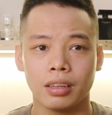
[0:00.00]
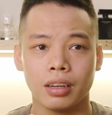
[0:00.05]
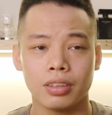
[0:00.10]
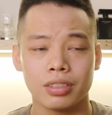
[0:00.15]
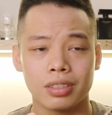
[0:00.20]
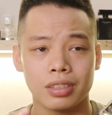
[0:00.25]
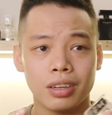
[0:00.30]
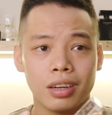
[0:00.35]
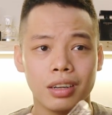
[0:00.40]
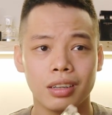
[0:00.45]

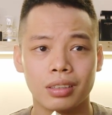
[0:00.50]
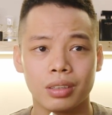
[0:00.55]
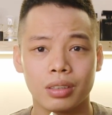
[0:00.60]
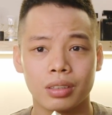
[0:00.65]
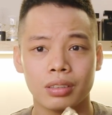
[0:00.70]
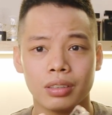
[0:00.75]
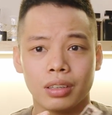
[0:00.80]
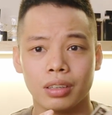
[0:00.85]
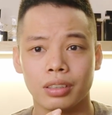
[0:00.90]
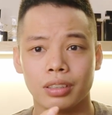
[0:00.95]
ở giữa
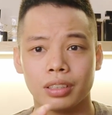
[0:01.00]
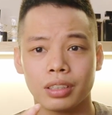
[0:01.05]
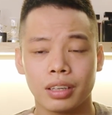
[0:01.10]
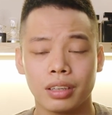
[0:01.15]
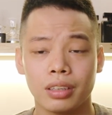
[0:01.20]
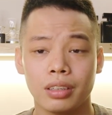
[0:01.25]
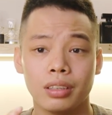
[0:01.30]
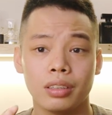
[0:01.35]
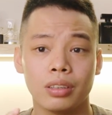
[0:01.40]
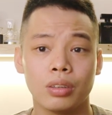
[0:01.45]
ở những
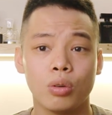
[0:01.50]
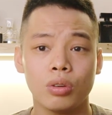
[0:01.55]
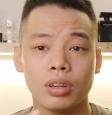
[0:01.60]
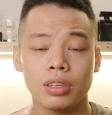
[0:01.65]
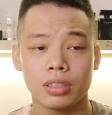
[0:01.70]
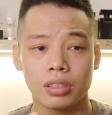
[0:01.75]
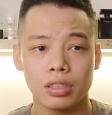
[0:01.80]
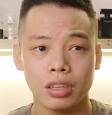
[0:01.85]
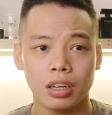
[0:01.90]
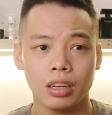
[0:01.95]
cái nốt
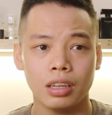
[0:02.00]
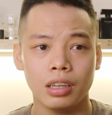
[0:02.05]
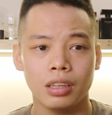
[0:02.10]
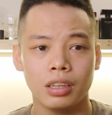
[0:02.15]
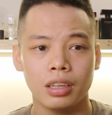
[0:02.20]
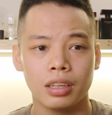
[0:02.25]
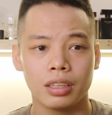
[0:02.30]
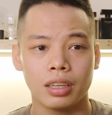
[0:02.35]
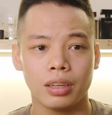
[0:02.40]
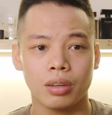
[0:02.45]
ở giữa
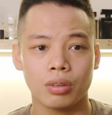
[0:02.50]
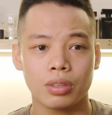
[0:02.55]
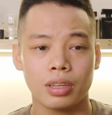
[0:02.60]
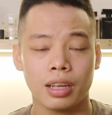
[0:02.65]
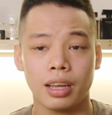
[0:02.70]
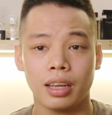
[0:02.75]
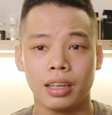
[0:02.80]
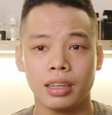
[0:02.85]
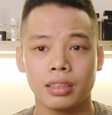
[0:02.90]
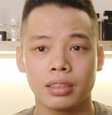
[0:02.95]
thì nó
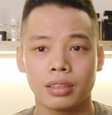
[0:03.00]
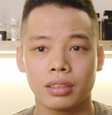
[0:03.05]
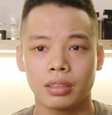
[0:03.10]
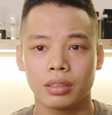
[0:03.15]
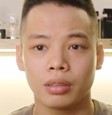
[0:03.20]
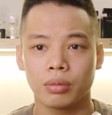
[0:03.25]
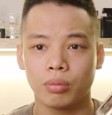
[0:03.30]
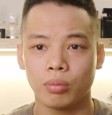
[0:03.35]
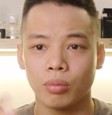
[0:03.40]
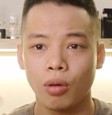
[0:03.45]
sẽ
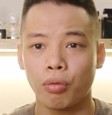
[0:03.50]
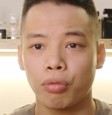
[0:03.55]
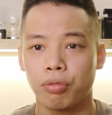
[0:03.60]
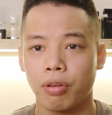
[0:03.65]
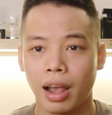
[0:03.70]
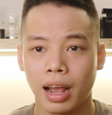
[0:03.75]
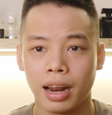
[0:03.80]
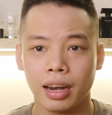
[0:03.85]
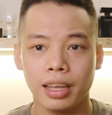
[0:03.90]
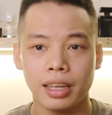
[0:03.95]
bộc
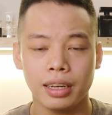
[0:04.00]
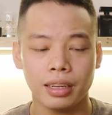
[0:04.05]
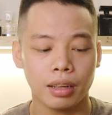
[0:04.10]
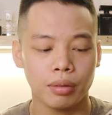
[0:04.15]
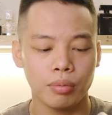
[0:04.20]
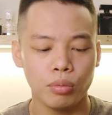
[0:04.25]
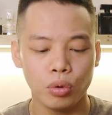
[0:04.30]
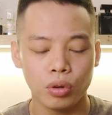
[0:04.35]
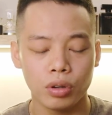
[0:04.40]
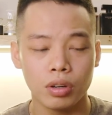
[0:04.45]
phá lên
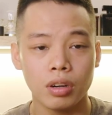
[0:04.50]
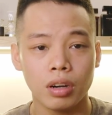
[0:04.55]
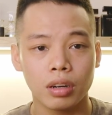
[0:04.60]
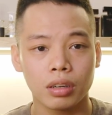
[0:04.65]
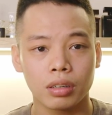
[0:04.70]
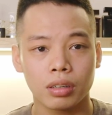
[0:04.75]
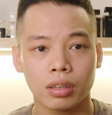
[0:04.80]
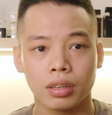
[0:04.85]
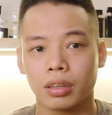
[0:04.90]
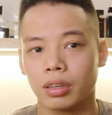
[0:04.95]
cái mùi
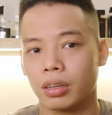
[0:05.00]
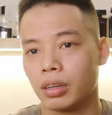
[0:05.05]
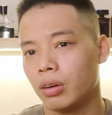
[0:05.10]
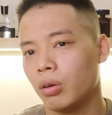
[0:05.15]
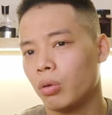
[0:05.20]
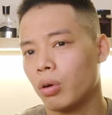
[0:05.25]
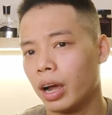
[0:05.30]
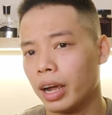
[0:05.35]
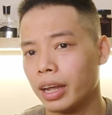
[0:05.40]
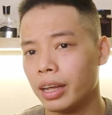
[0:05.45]
hương cái
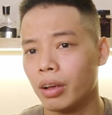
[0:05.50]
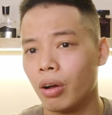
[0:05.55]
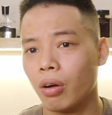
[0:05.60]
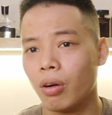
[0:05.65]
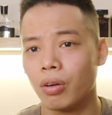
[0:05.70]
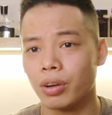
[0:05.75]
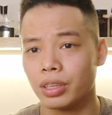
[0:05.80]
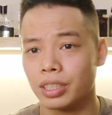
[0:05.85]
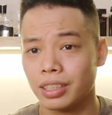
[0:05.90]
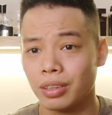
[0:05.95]
độ hay
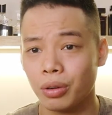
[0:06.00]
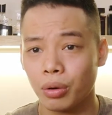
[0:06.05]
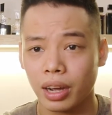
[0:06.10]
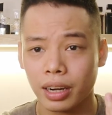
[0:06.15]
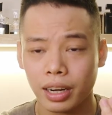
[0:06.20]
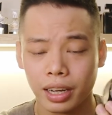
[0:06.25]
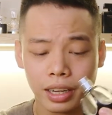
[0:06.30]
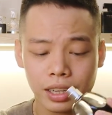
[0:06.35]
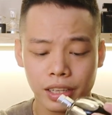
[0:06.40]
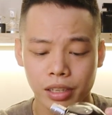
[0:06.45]
ho của trái
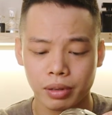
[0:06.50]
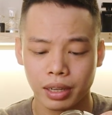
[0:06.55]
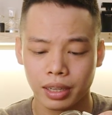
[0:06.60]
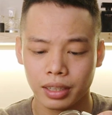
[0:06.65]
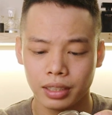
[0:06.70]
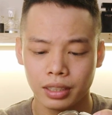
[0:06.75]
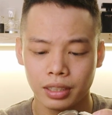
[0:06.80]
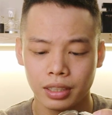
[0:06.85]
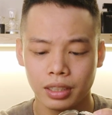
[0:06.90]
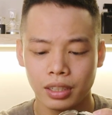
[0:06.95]
hoa này nhưng mà
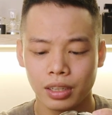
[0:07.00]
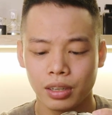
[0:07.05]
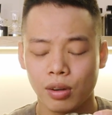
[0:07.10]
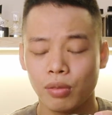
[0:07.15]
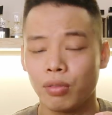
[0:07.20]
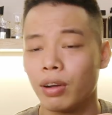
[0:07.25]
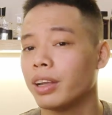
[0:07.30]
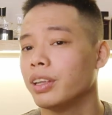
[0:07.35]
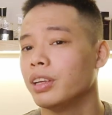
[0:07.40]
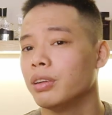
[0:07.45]

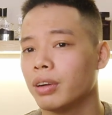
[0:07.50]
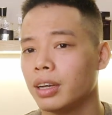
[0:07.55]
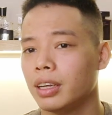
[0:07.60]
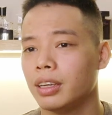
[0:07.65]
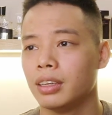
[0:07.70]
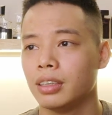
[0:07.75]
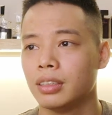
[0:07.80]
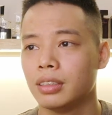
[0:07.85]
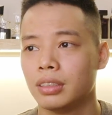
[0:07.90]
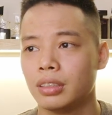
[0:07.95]
không phải như vậy
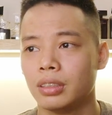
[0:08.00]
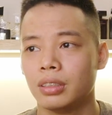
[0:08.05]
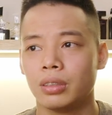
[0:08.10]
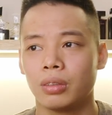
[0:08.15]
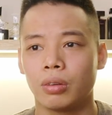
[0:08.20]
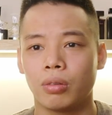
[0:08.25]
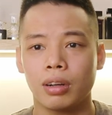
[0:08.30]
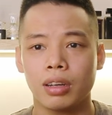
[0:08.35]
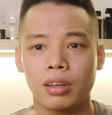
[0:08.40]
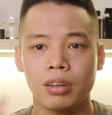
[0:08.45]

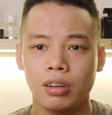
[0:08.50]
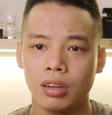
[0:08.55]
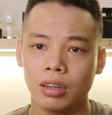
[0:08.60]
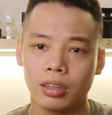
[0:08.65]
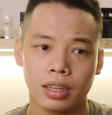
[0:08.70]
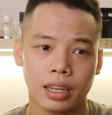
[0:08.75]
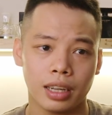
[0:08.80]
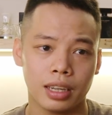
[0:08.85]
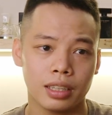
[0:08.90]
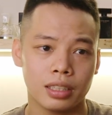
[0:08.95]
hoắc
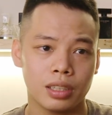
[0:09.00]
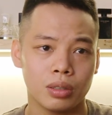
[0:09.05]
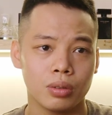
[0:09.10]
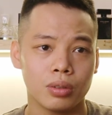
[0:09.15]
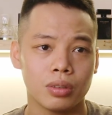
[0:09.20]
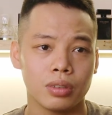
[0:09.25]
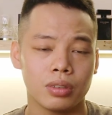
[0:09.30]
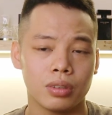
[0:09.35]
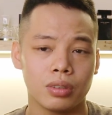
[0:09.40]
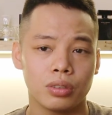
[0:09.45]
hương này
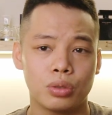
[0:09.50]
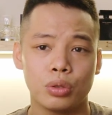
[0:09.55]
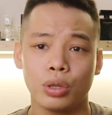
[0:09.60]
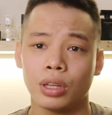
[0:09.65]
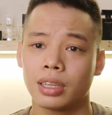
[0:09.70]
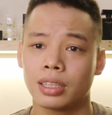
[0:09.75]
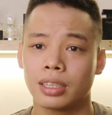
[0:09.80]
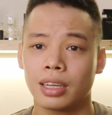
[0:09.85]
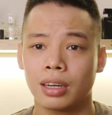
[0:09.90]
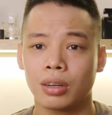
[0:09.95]
xong rồi nó
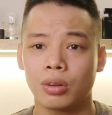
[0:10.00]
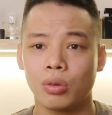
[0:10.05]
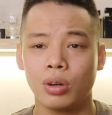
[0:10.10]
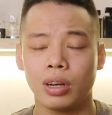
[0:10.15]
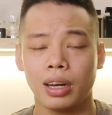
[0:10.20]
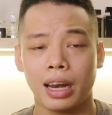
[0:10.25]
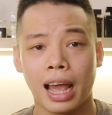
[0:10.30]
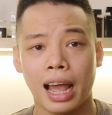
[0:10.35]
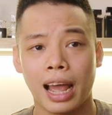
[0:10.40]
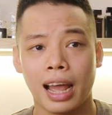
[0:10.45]
chuyển sang
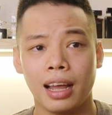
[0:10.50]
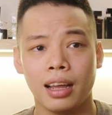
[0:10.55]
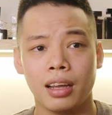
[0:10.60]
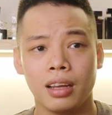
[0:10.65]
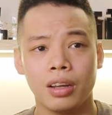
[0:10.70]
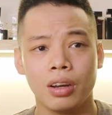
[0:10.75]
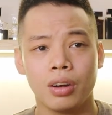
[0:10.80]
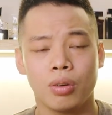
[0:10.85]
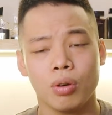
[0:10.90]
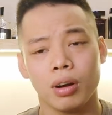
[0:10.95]
thuốc lá
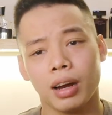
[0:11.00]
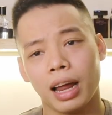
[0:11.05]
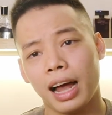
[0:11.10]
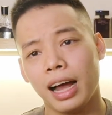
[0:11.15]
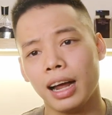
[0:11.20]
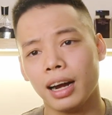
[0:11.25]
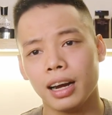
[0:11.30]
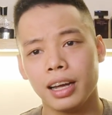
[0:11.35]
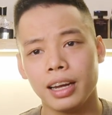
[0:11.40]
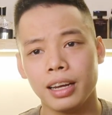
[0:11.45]
thuốc lá
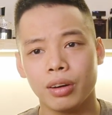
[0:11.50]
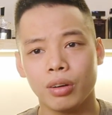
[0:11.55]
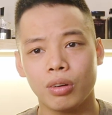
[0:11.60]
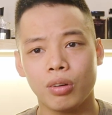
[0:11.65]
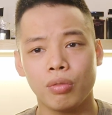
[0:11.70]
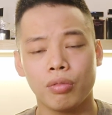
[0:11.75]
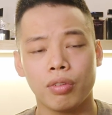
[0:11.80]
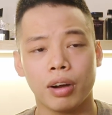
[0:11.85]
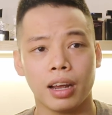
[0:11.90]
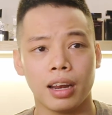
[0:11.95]
ở đây nó
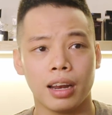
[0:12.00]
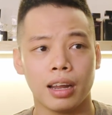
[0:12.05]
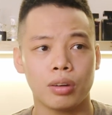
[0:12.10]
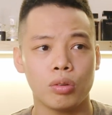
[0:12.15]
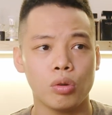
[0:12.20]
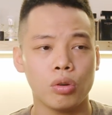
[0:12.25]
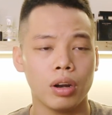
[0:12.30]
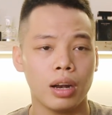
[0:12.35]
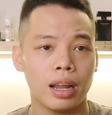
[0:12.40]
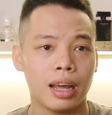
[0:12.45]
không phải là
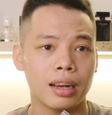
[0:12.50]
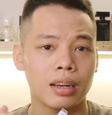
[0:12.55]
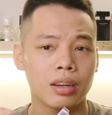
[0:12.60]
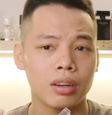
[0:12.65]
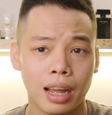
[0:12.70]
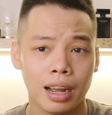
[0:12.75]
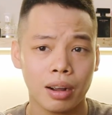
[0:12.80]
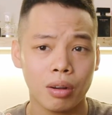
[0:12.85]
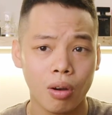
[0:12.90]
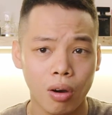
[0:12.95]
thuốc lá
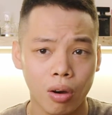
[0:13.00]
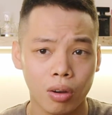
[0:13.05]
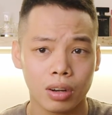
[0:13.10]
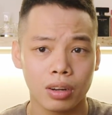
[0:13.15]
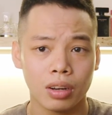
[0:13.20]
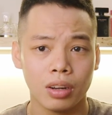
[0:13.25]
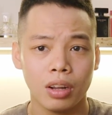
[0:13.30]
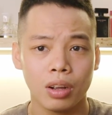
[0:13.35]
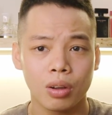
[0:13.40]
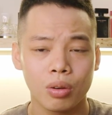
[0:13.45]
lá ngọt
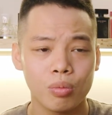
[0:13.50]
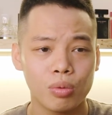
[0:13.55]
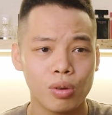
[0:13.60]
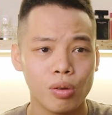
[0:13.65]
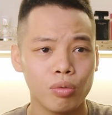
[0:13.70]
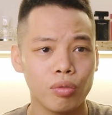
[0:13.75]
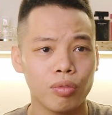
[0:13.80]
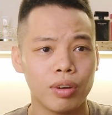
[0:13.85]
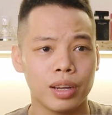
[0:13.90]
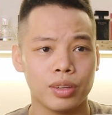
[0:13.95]
cũng
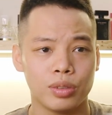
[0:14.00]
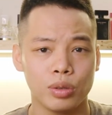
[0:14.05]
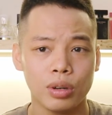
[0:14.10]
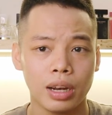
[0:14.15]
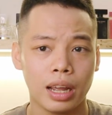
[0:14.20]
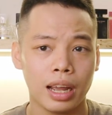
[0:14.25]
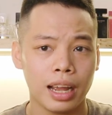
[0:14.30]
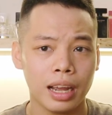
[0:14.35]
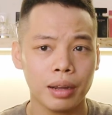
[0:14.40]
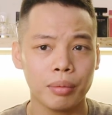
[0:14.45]
không phải
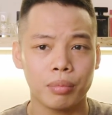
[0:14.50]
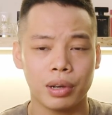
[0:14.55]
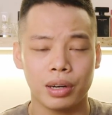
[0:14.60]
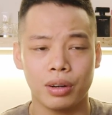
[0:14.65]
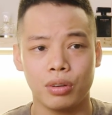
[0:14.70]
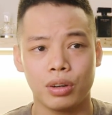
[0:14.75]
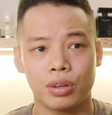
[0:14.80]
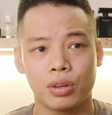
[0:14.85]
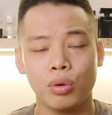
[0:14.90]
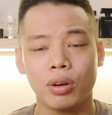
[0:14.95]
thuốc lá hắc mà
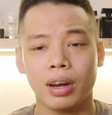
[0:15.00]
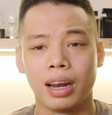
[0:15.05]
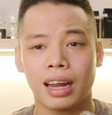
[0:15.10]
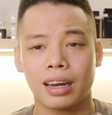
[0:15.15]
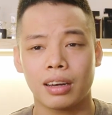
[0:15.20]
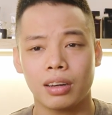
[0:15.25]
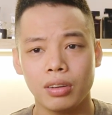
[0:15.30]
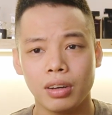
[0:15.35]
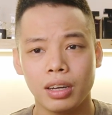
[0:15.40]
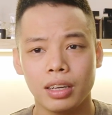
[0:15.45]
nó là thuốc
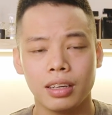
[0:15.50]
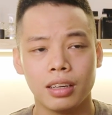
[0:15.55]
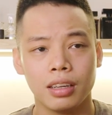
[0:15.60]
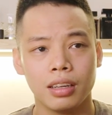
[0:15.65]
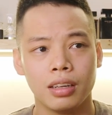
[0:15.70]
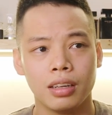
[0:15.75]
lá tươi